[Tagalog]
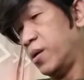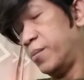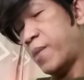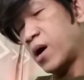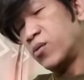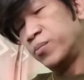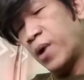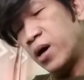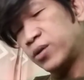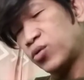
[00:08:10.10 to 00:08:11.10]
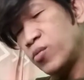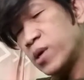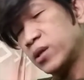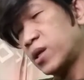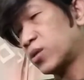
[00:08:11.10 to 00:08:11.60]
bagong ay to
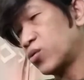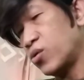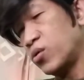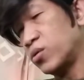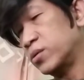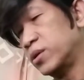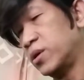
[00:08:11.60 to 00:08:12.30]
maganda to